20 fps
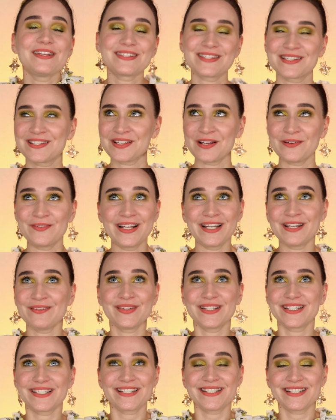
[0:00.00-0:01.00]
Sommer
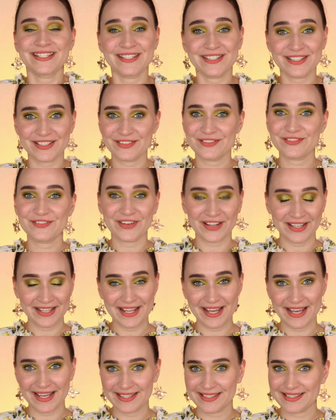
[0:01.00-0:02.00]
Limited Edition von
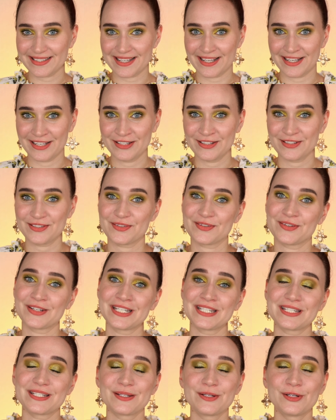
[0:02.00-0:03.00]
Essence
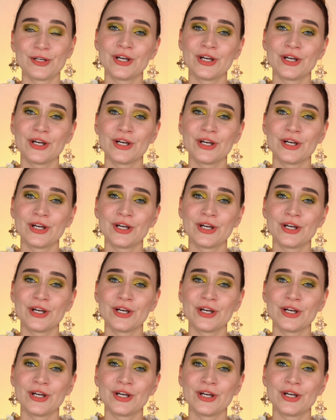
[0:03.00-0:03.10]
und